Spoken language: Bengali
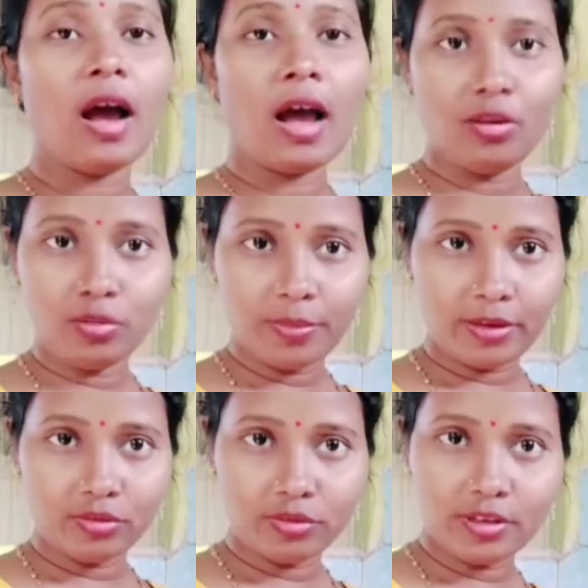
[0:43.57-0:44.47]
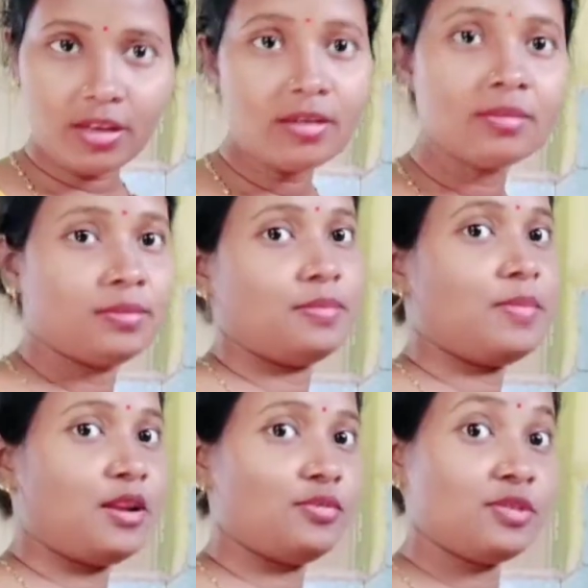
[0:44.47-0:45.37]
আলু বেগুন দিয়ে
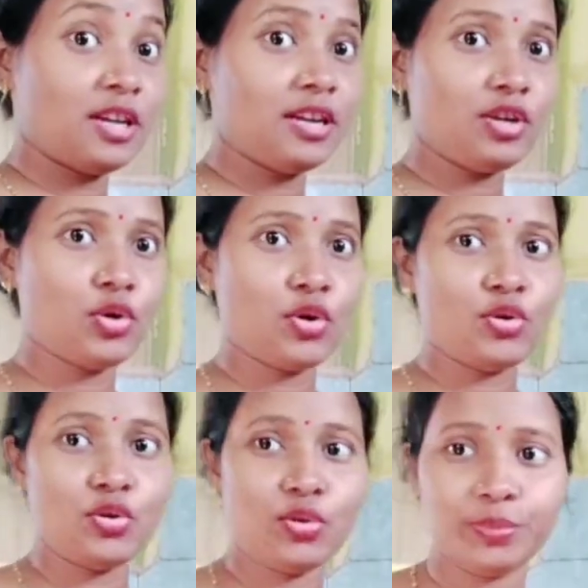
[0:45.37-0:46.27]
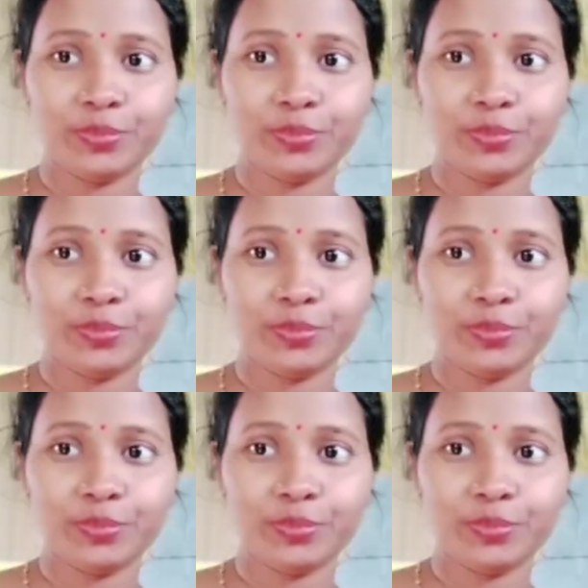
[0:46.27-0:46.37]
পালং শাকের করে